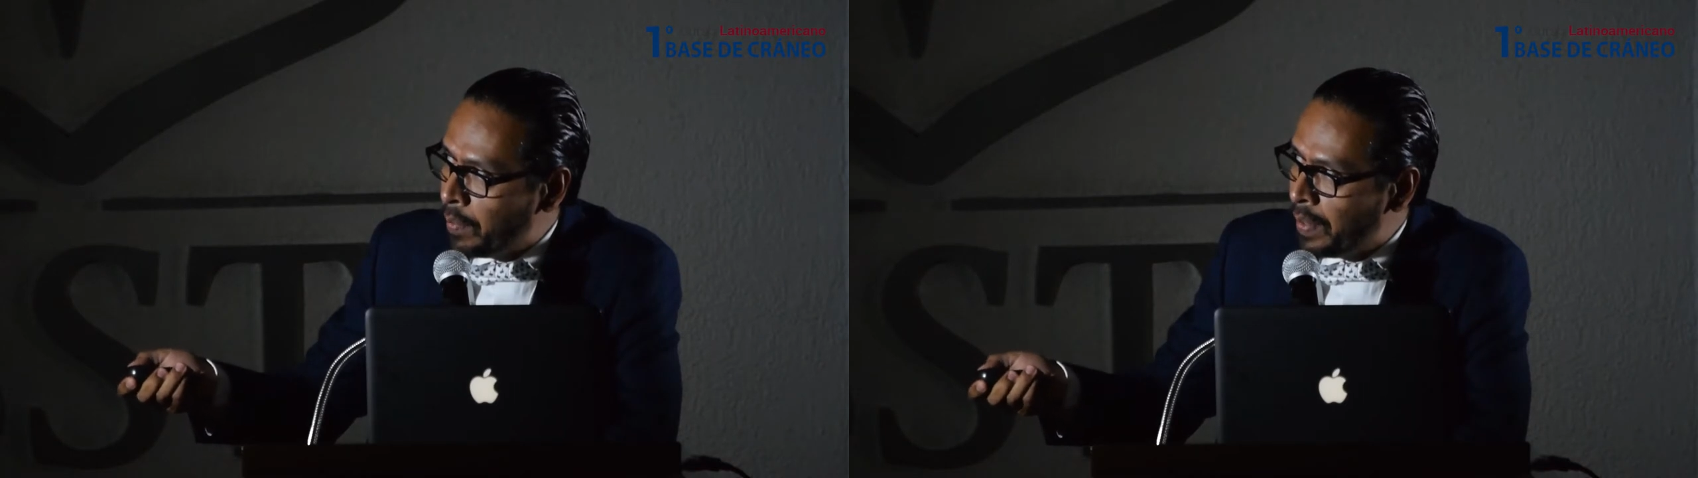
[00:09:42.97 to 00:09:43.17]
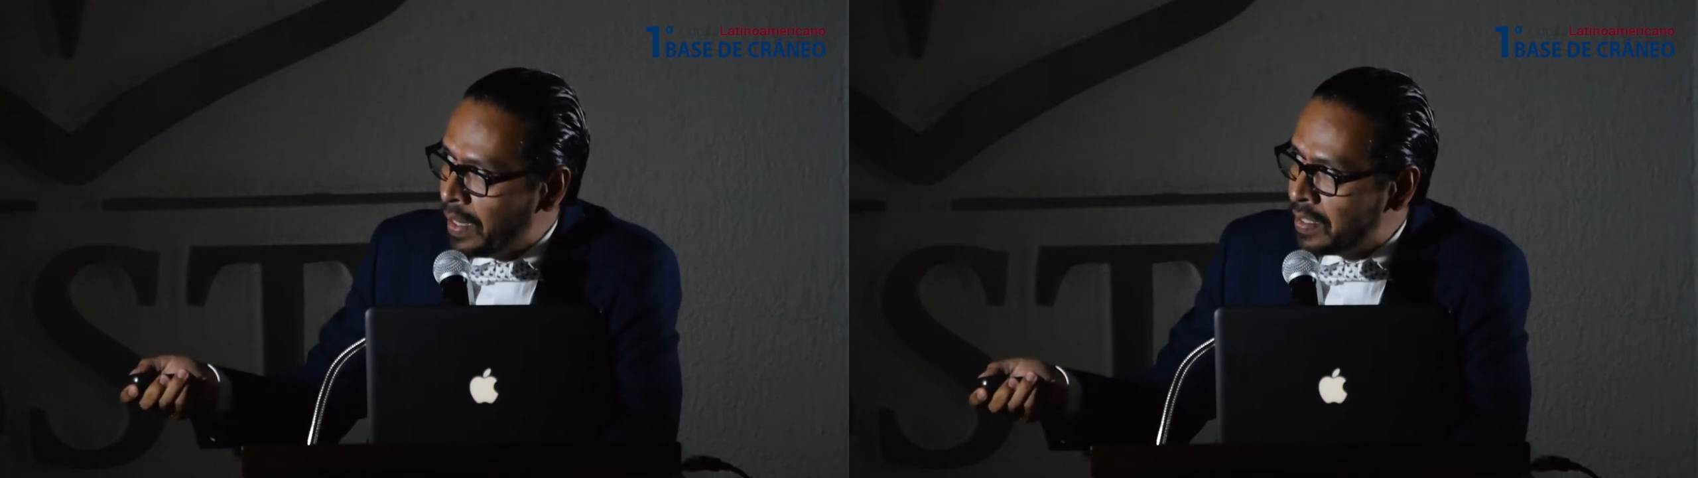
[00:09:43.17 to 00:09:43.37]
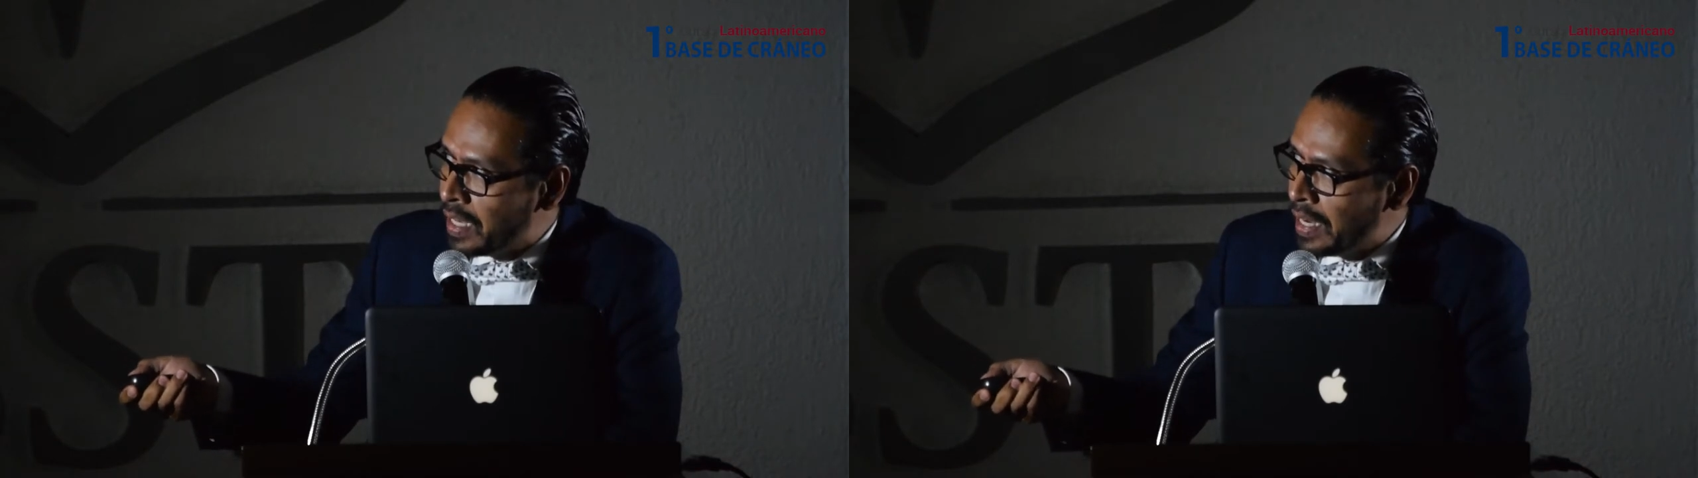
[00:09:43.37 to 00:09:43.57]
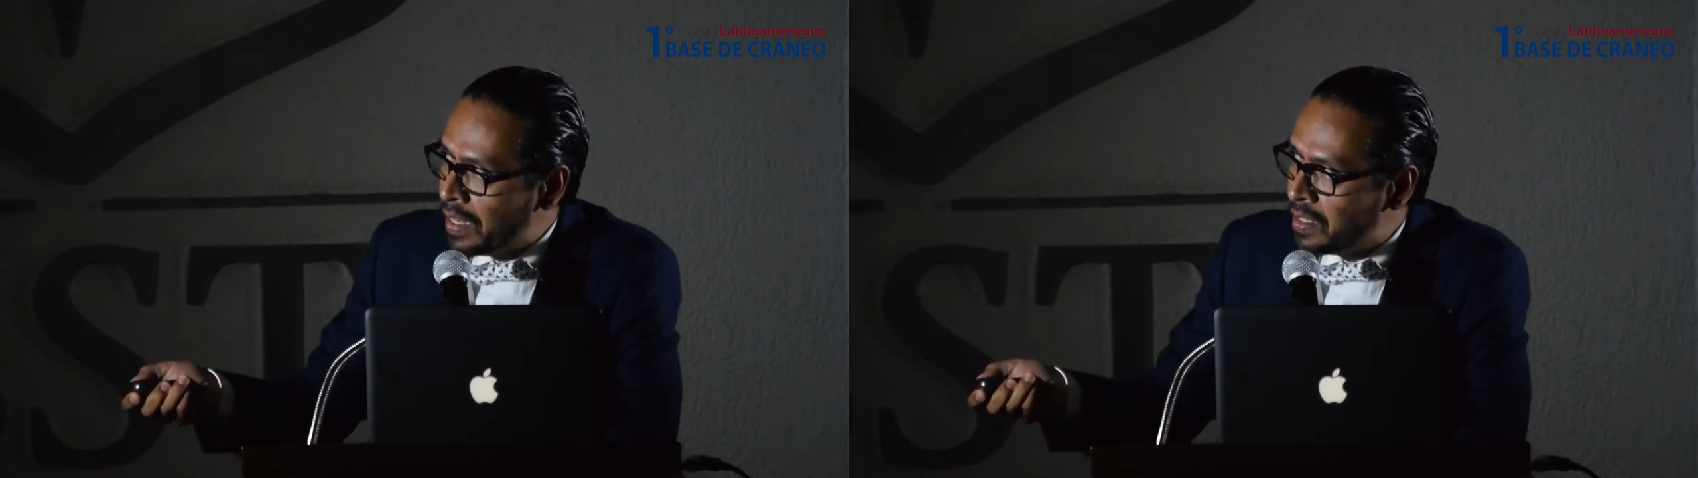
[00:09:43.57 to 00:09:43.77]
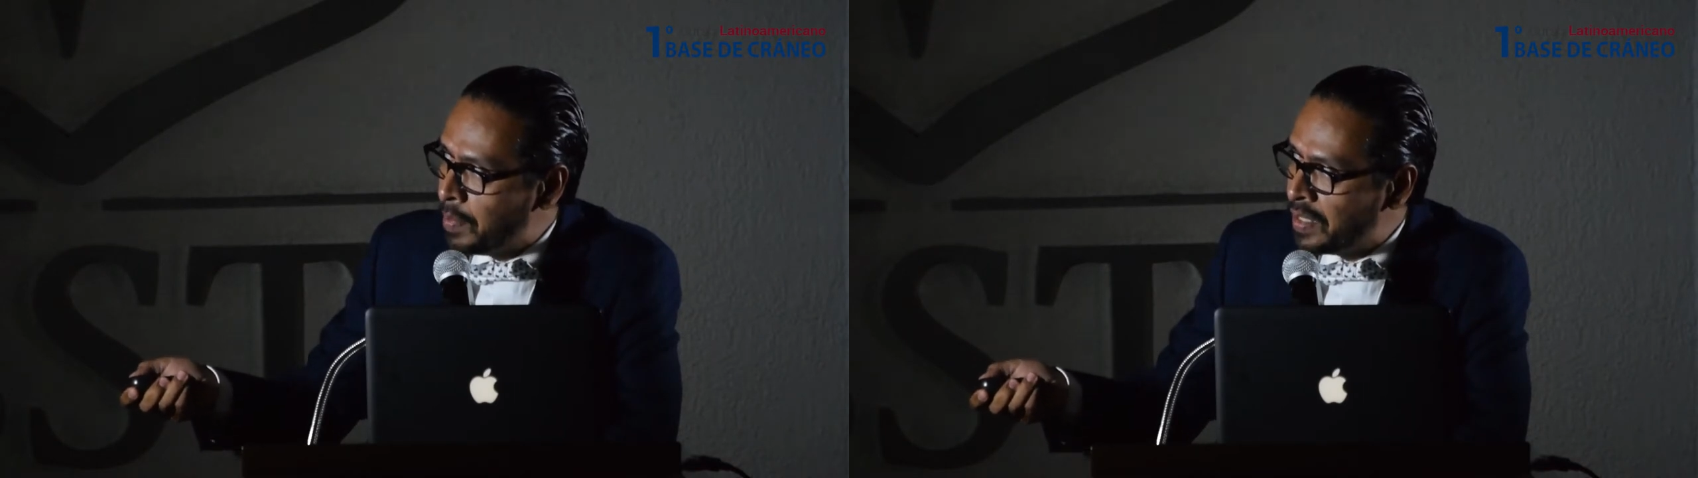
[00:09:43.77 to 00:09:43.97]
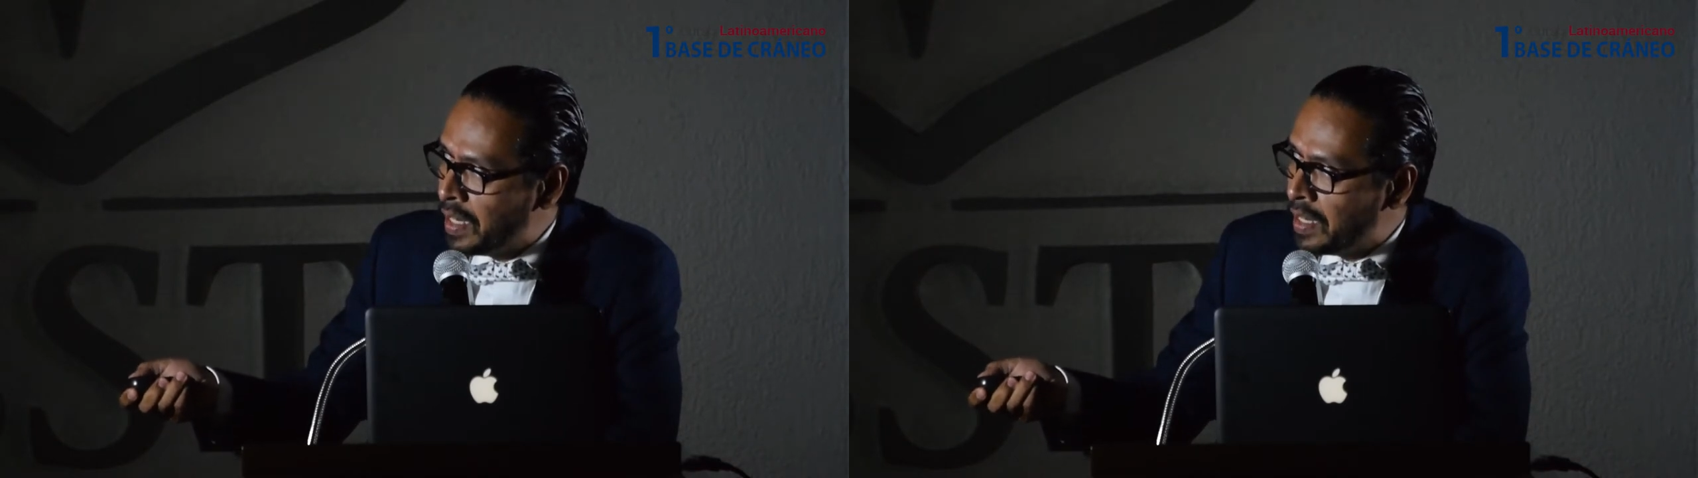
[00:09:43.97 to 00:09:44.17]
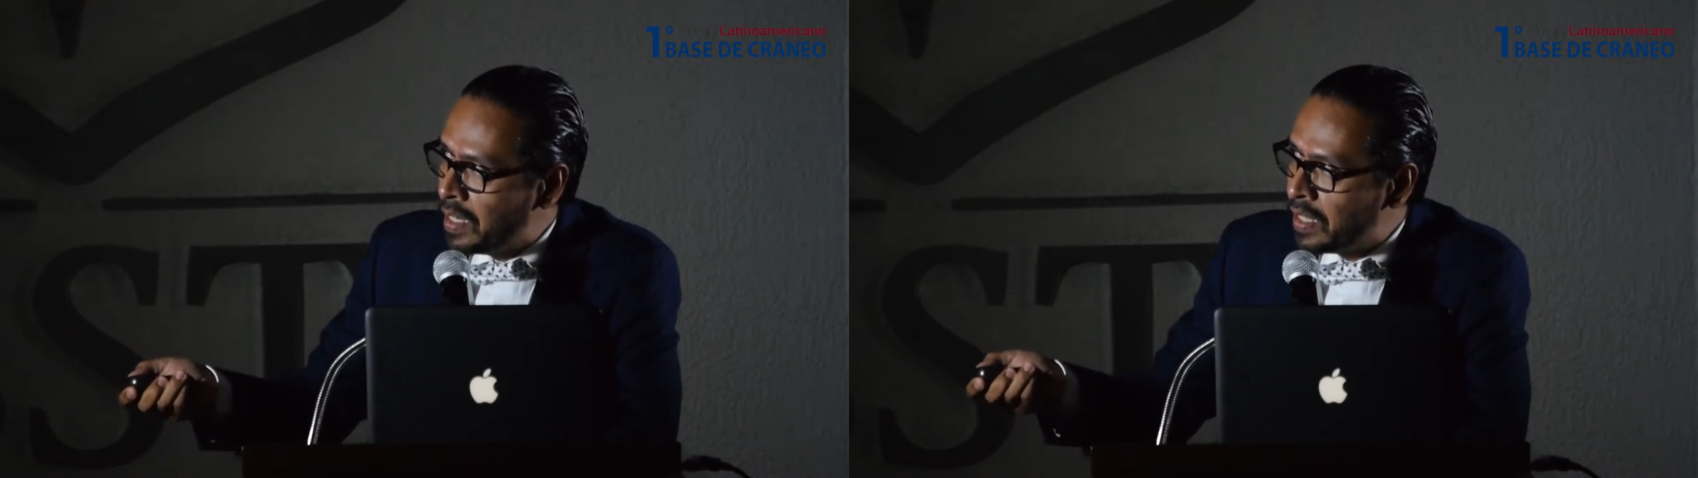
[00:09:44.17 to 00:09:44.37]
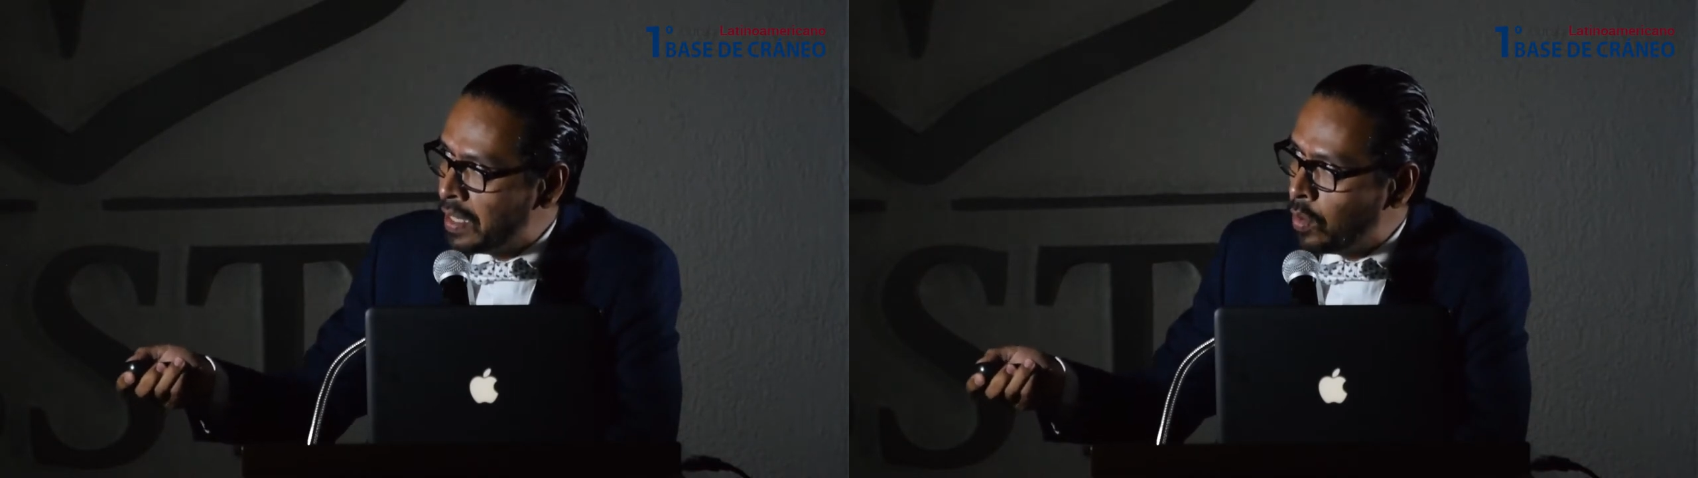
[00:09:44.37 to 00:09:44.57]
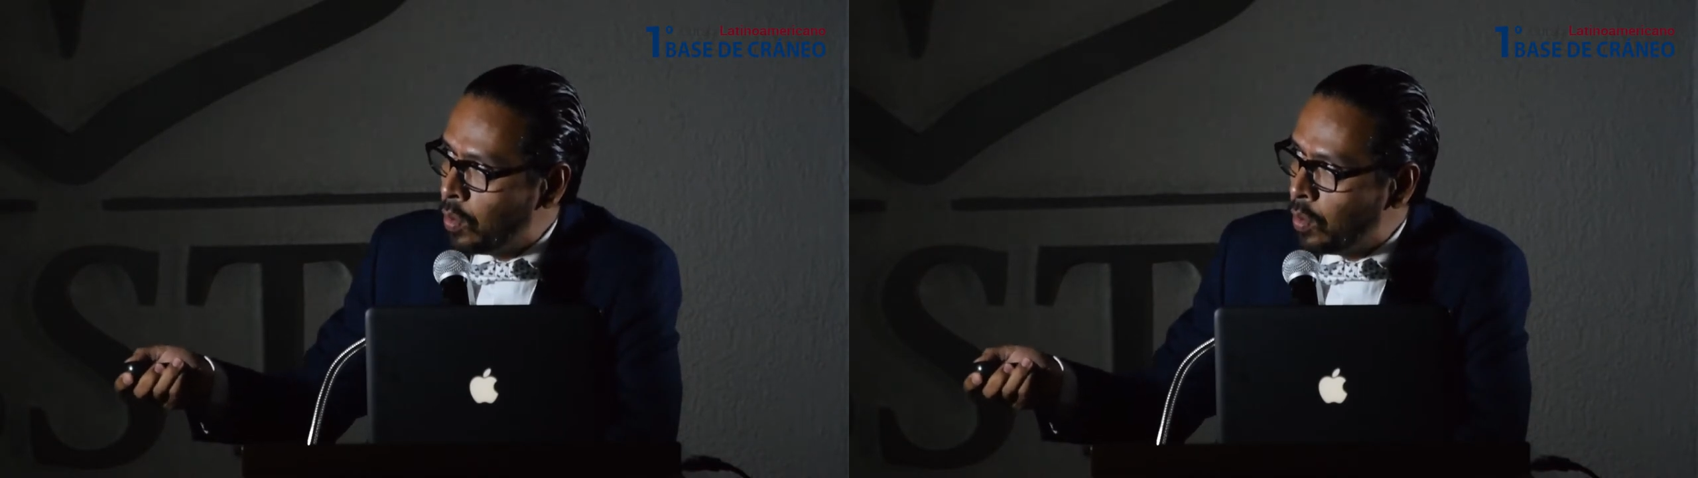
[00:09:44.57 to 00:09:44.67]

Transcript: ver si hay asimetría en el seno